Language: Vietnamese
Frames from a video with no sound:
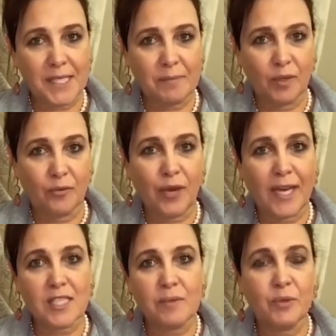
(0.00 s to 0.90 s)
Khi bạn
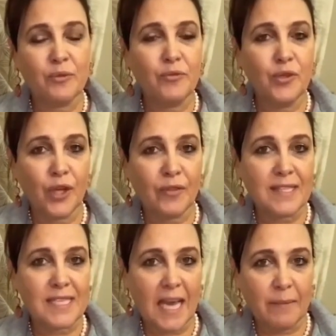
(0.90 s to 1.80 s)
tham gia vào
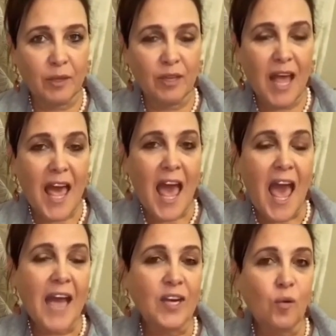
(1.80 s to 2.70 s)
Rawan,
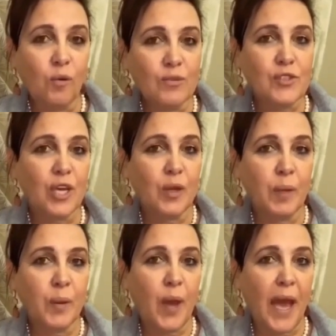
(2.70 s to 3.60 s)
bạn sẽ có đủ
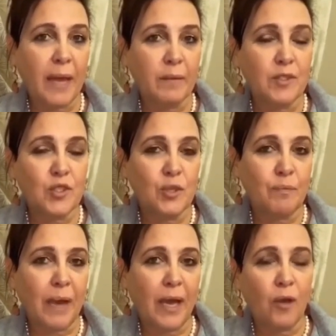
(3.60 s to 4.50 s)
thức ăn trên bàn của
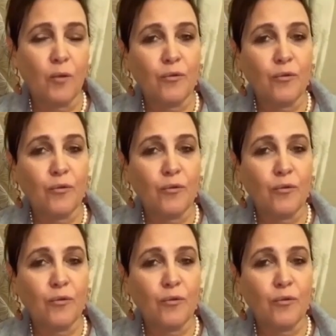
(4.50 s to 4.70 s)
mình,